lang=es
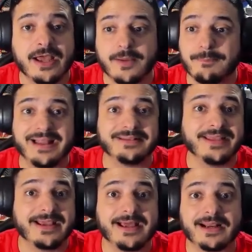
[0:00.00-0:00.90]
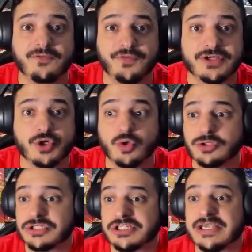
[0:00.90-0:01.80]
Van, descargan Freshcut,
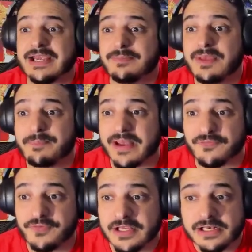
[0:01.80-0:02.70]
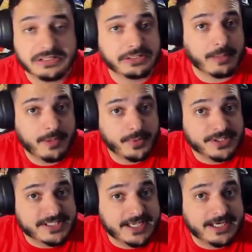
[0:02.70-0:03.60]
siguen mi perfil, también
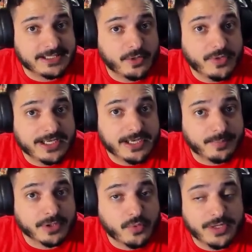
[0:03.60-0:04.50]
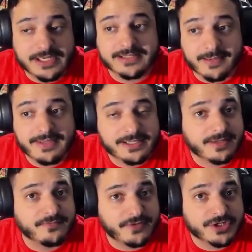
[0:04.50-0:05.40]
pueden seguir el de Wickless porque Wickless también
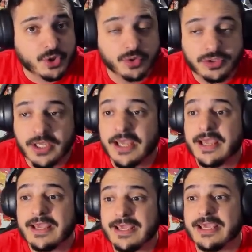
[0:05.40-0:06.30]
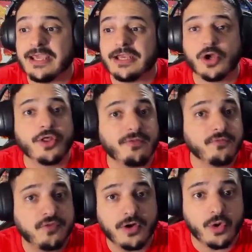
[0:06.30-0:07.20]
está en Freshcut y nos dan
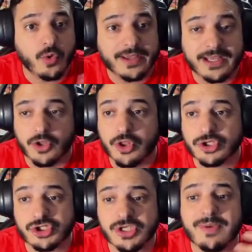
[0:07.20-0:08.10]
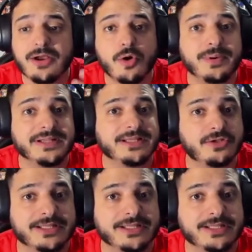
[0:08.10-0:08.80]
follow ahí a los dos y van completando las